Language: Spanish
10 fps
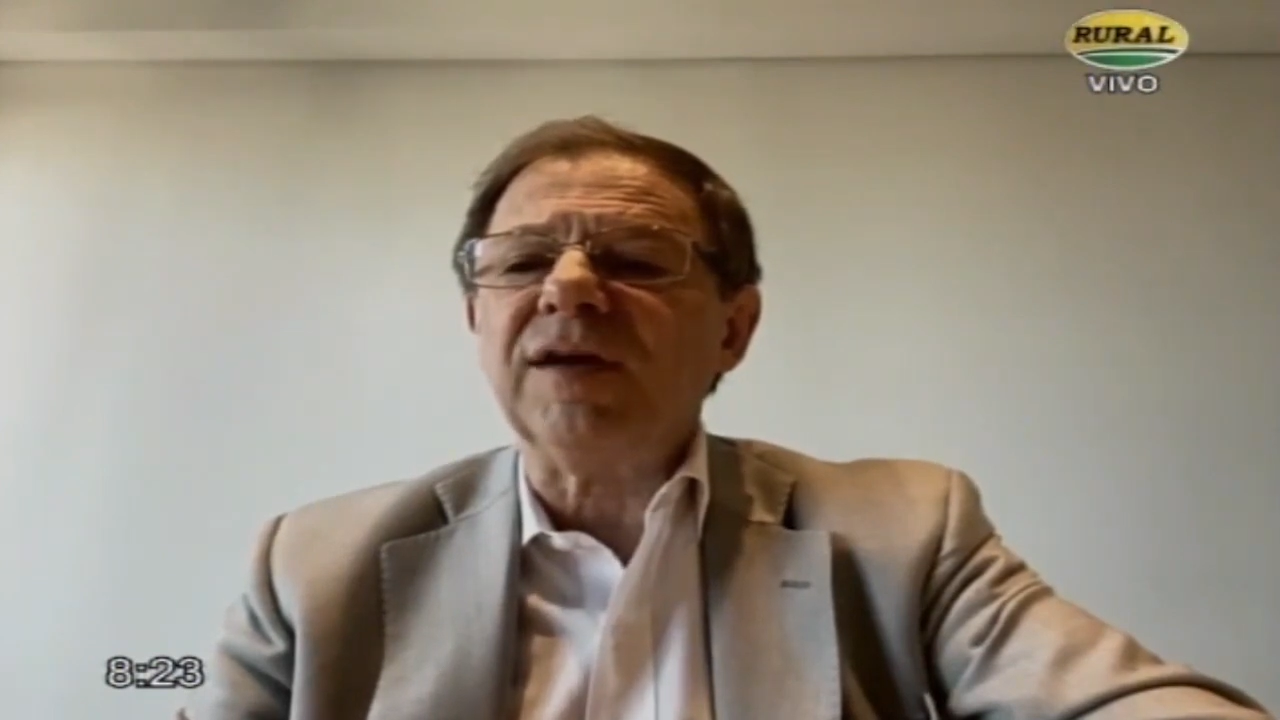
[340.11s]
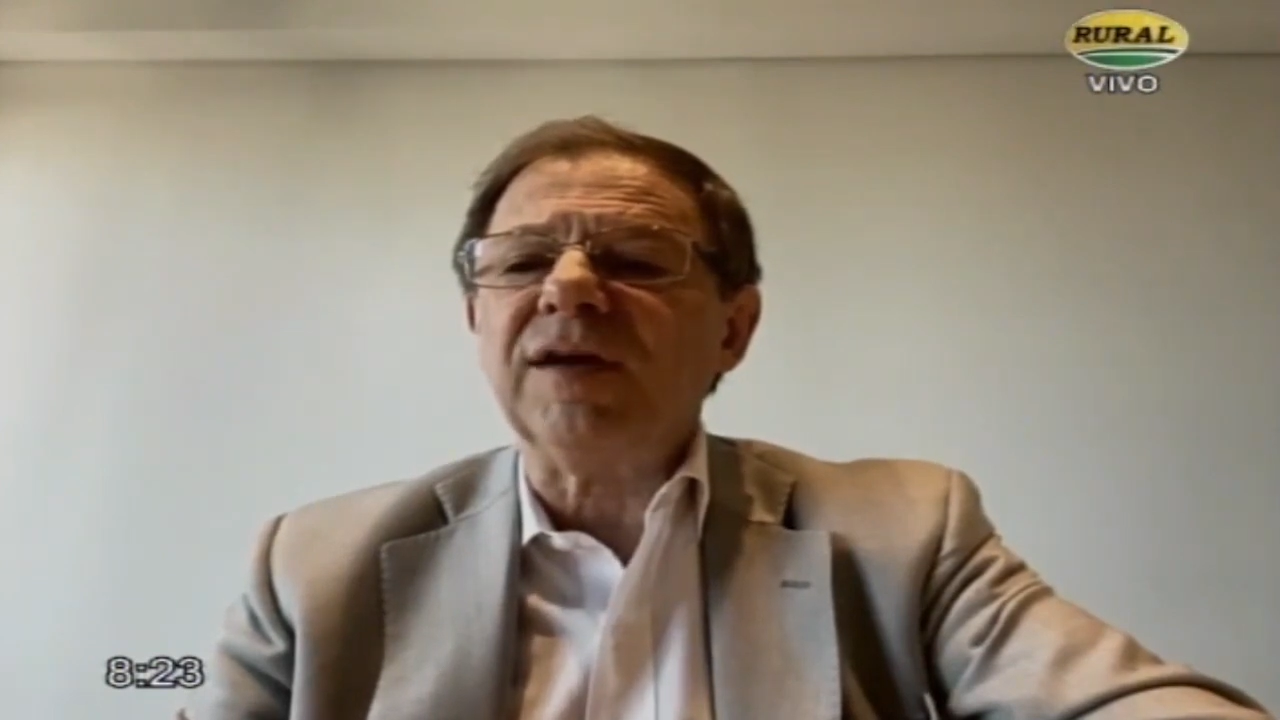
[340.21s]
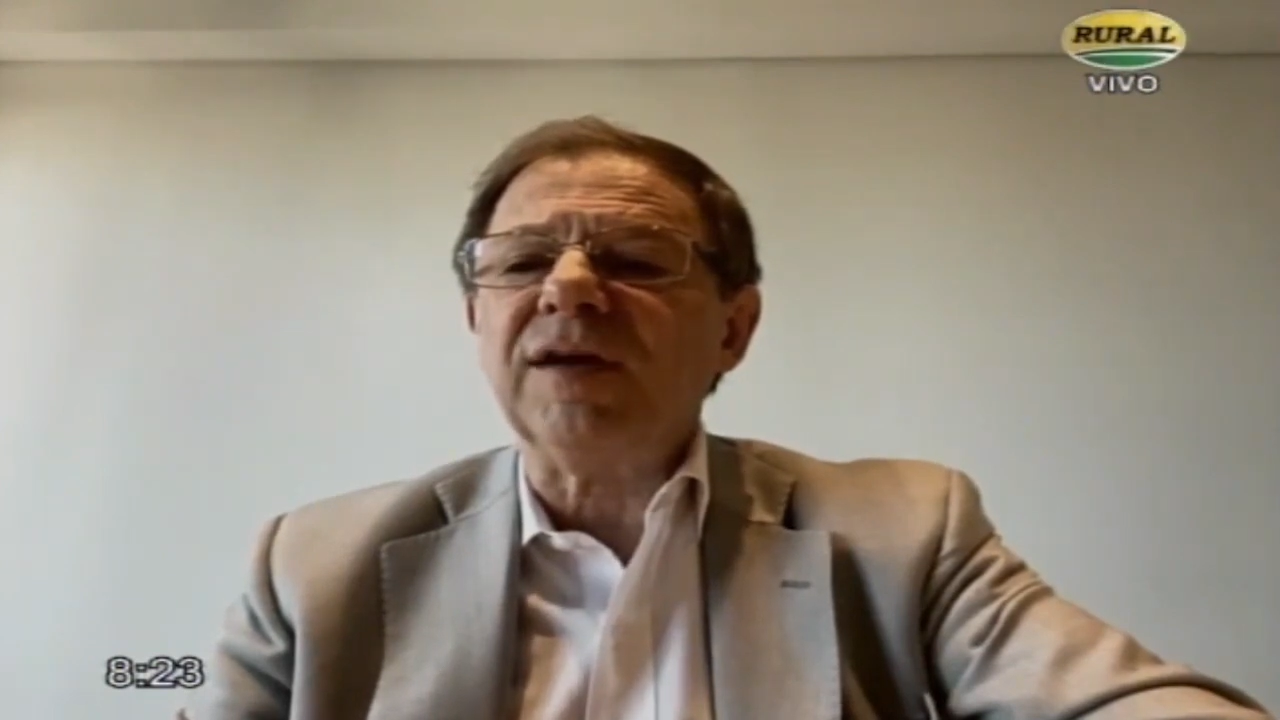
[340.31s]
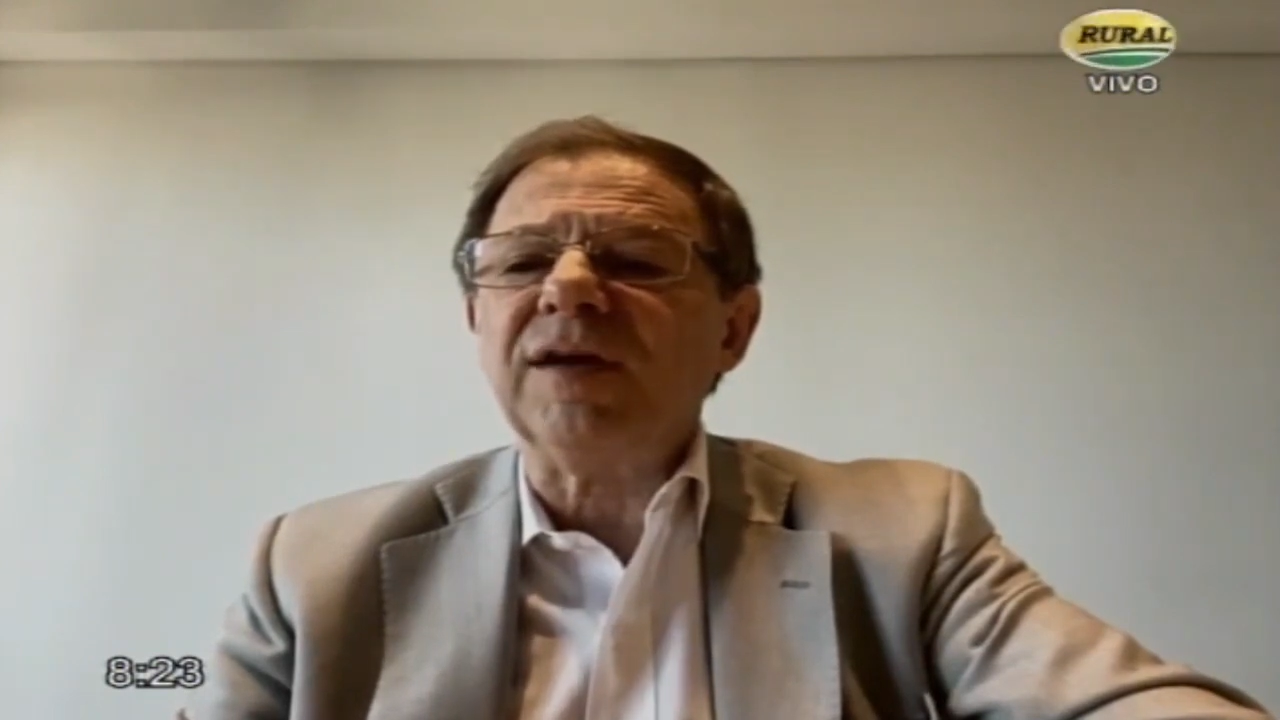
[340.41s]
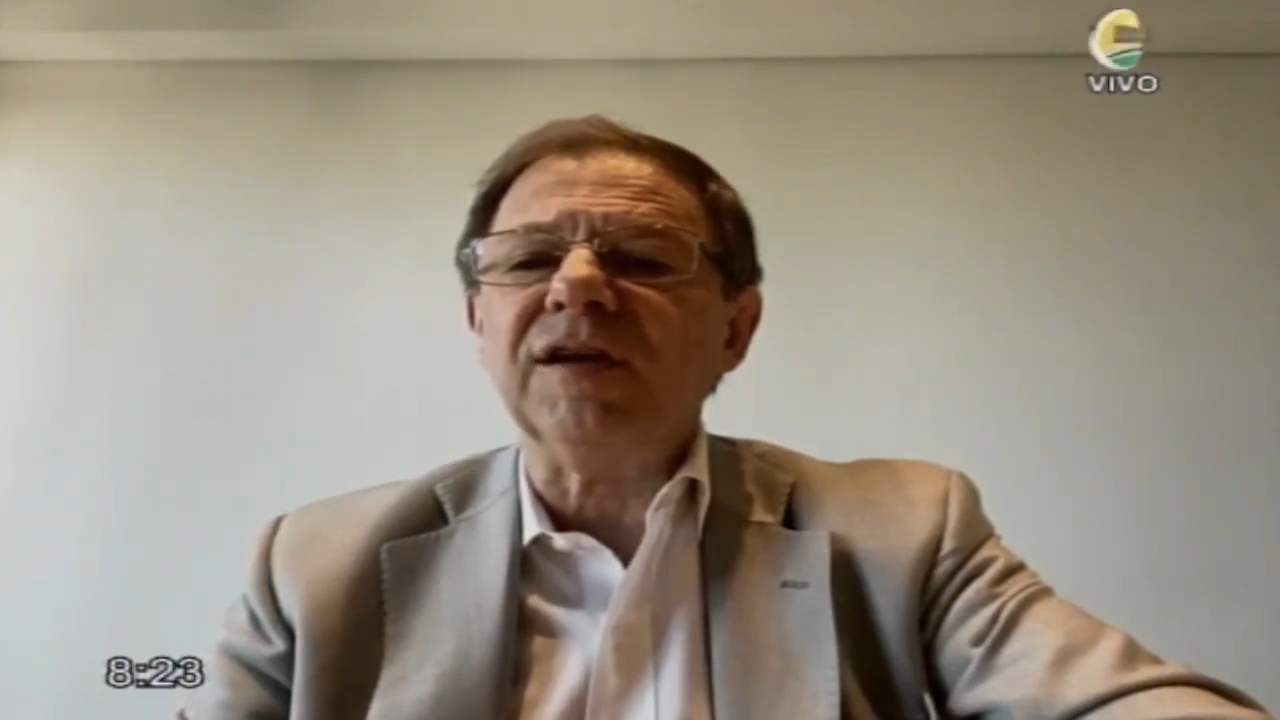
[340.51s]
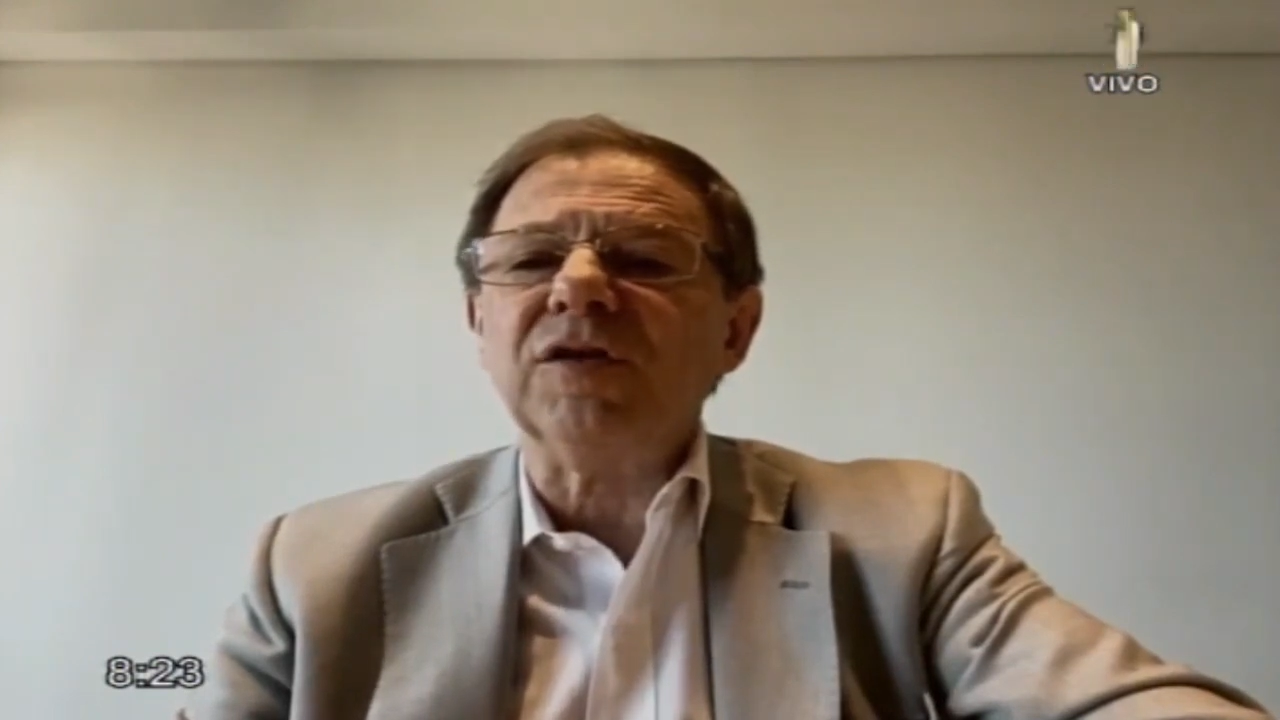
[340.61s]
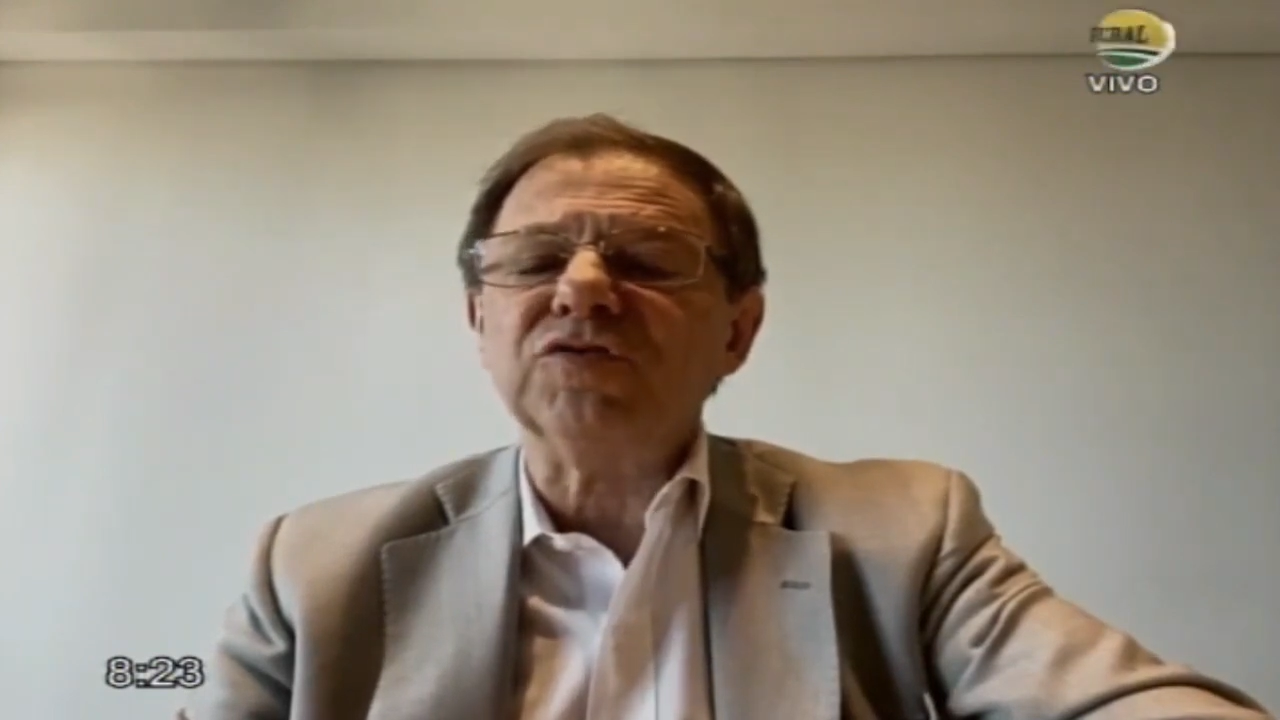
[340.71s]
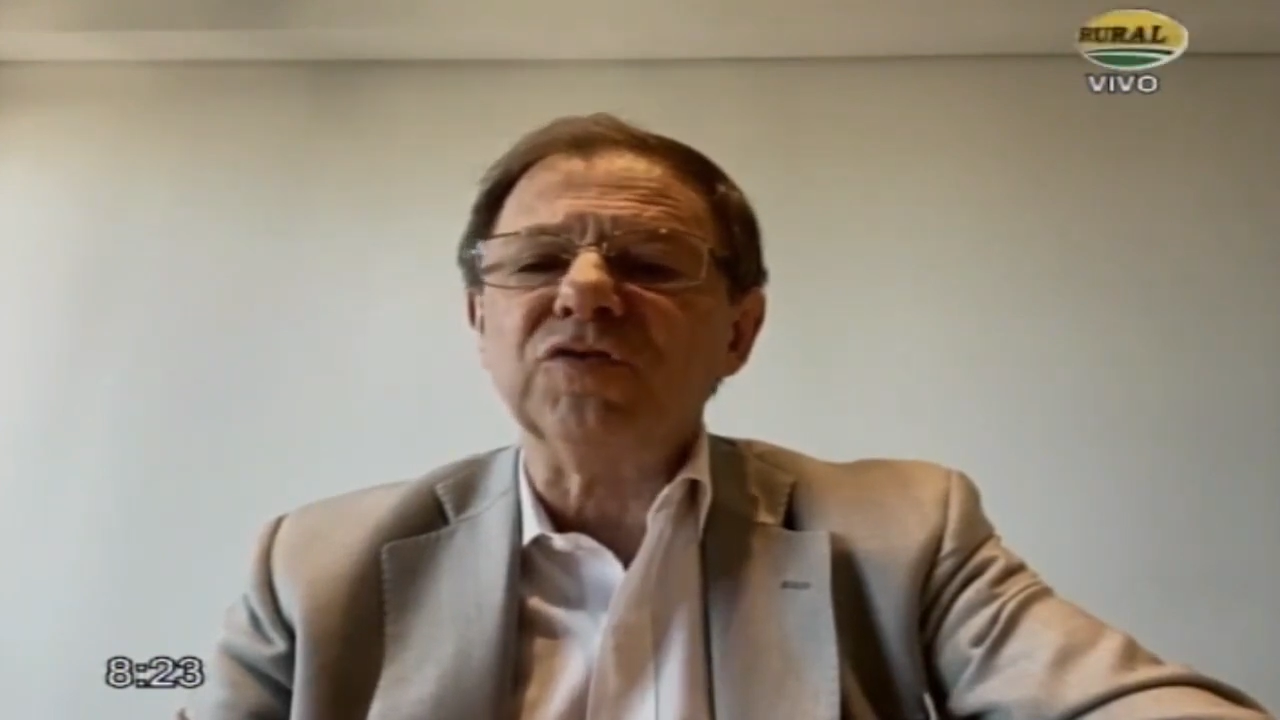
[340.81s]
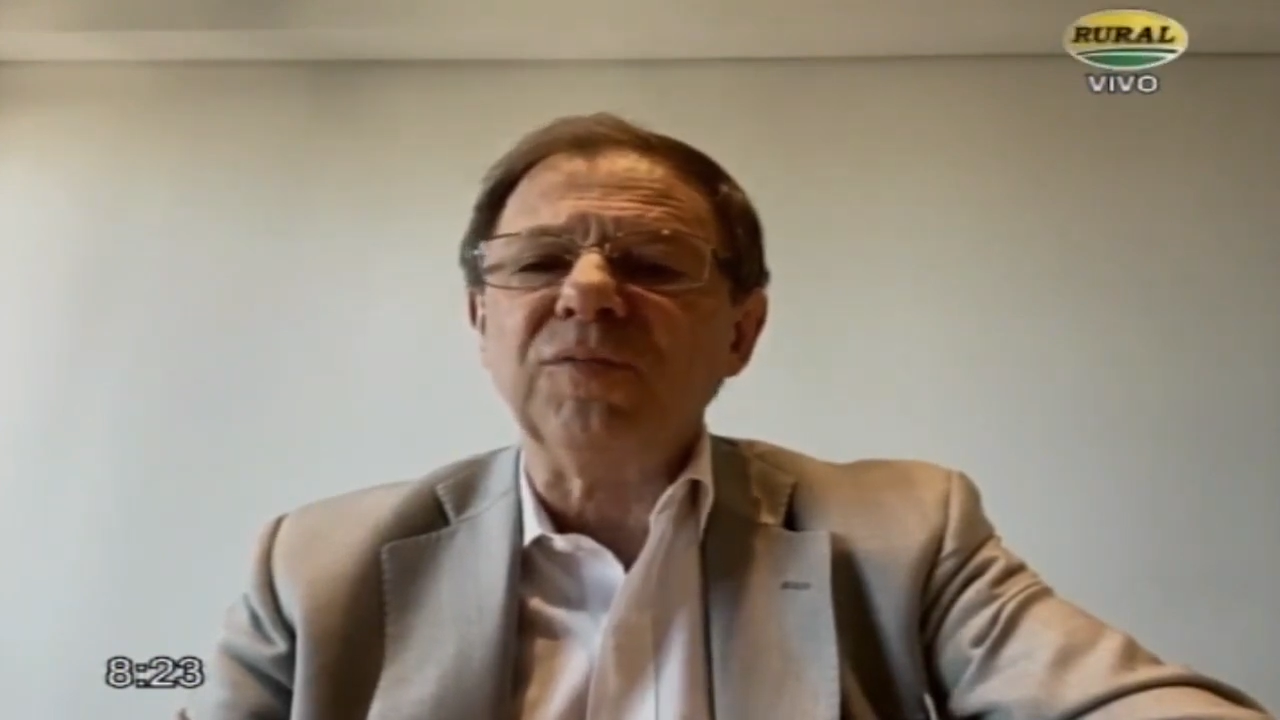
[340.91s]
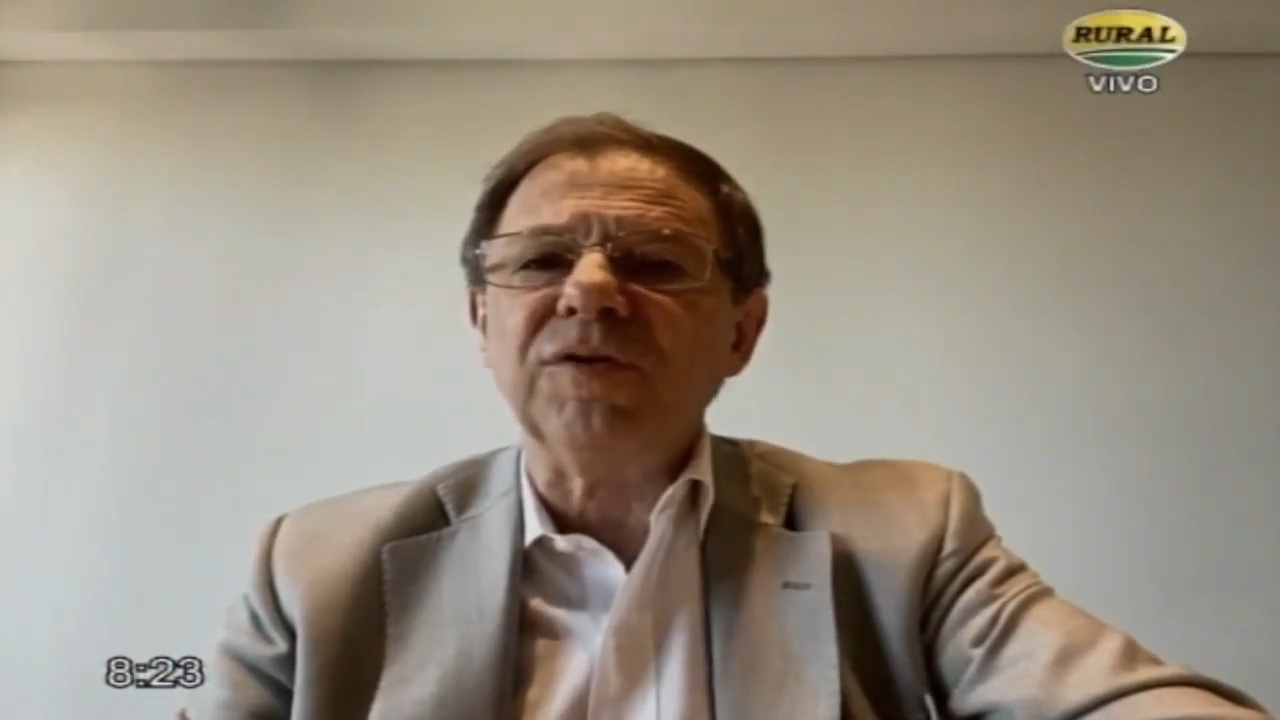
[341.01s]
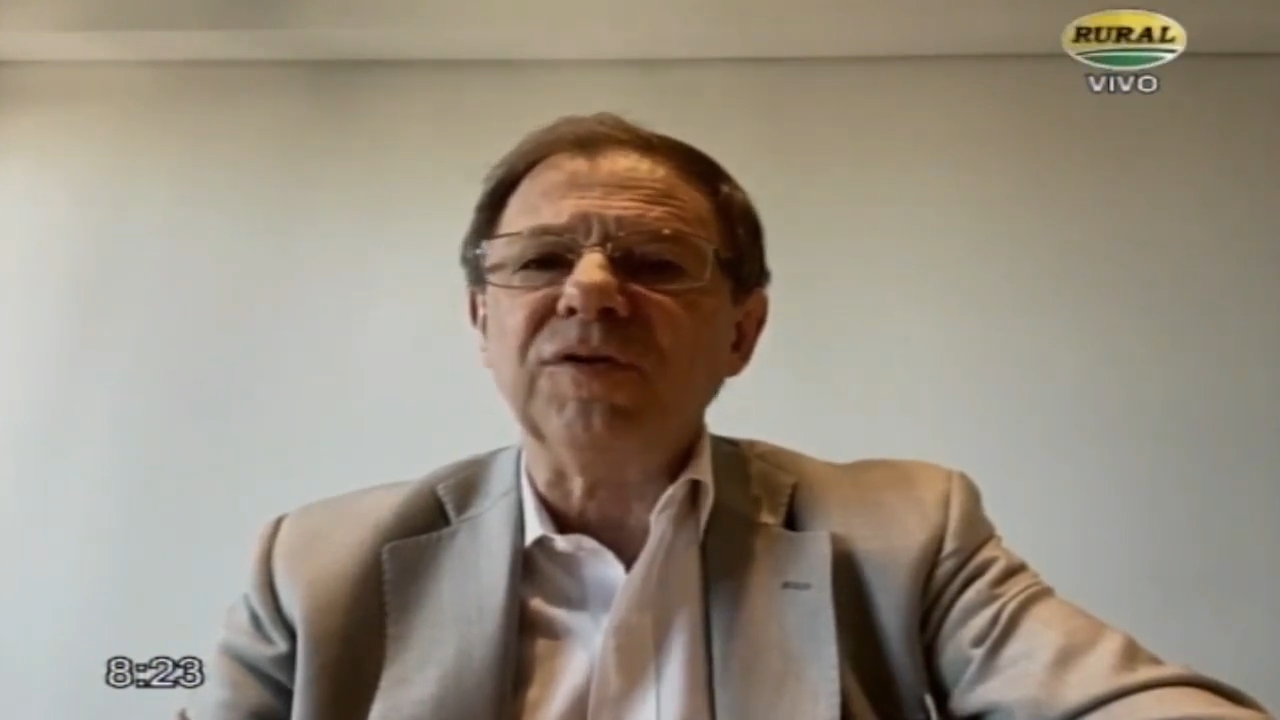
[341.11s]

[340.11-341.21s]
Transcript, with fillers: del consumo,